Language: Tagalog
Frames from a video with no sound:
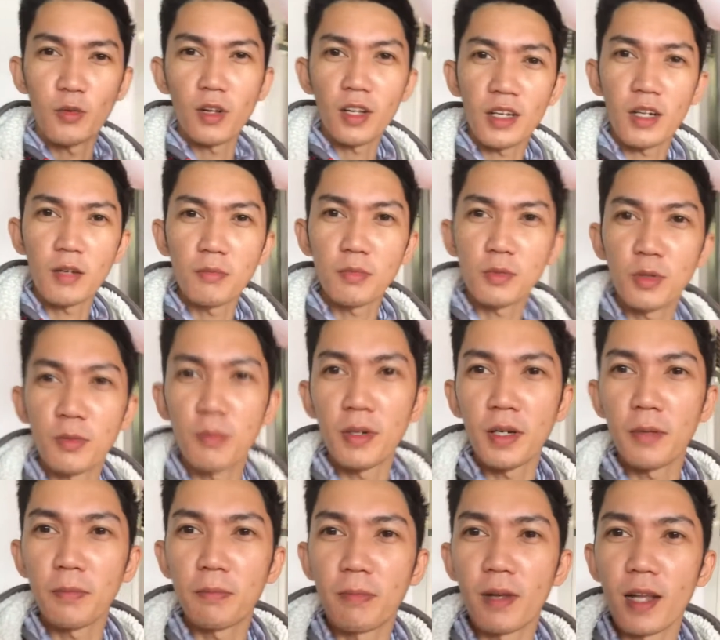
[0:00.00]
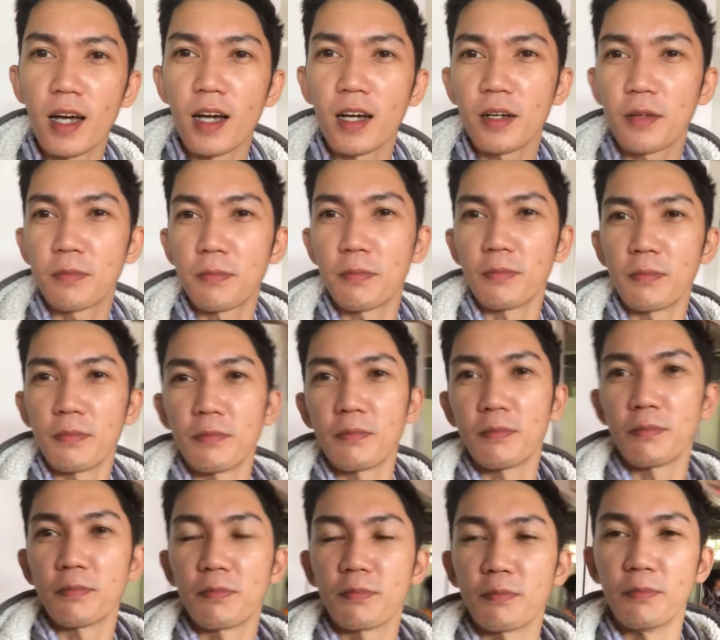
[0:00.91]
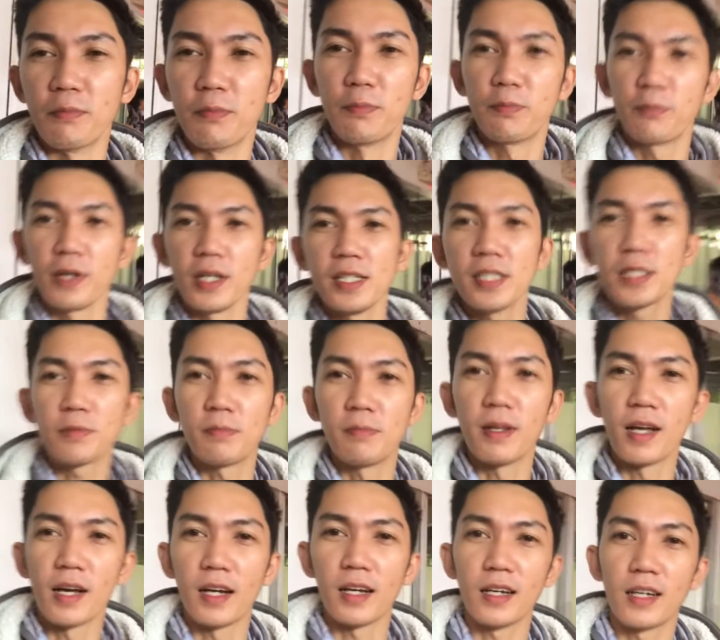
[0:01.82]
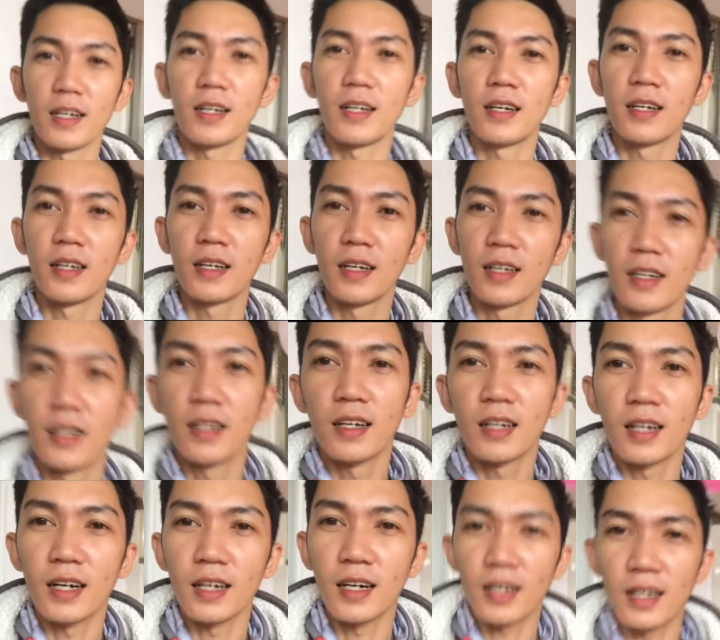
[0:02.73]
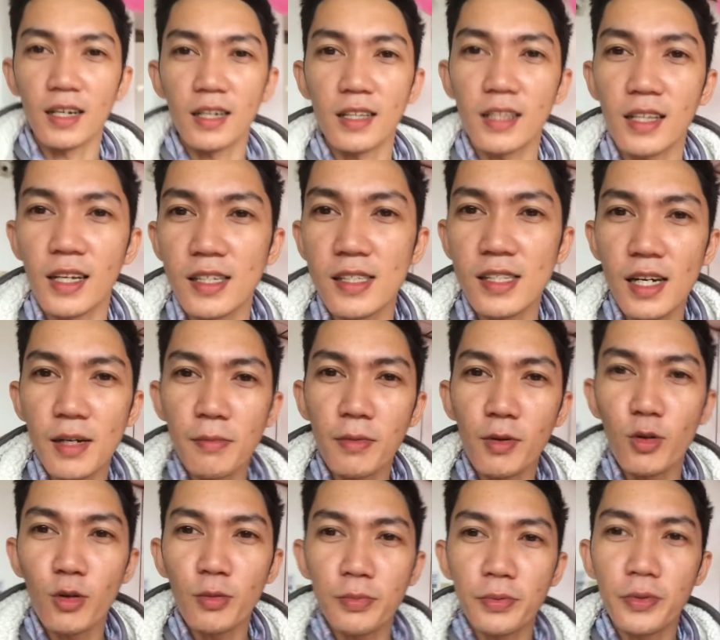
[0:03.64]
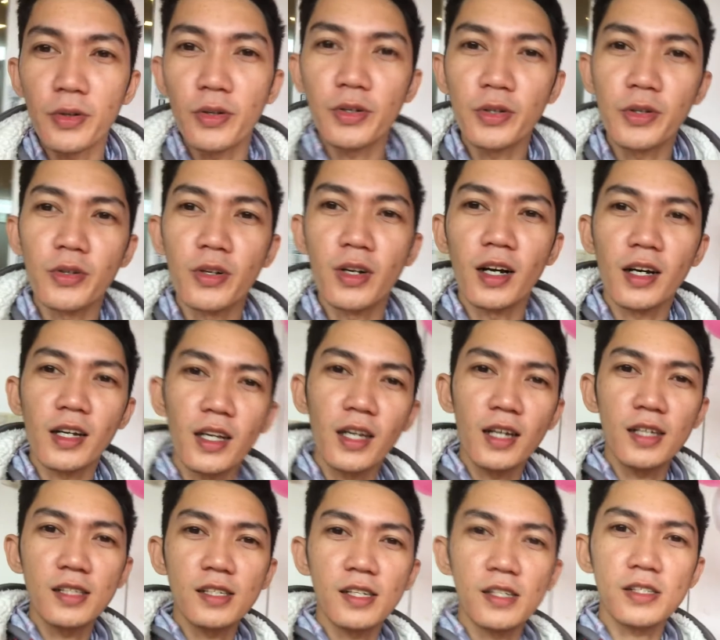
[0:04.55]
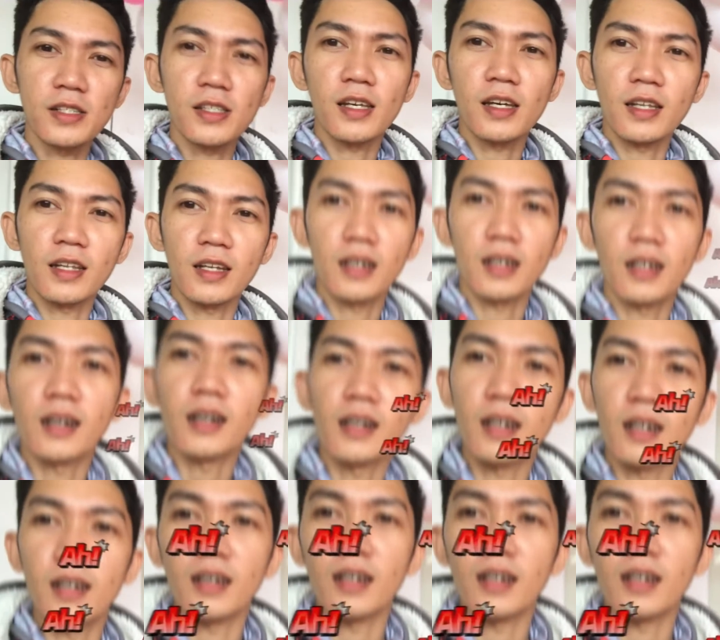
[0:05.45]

welcome to my vlog, Prince Vlog. At kasama ko po yung aking assistant na uh,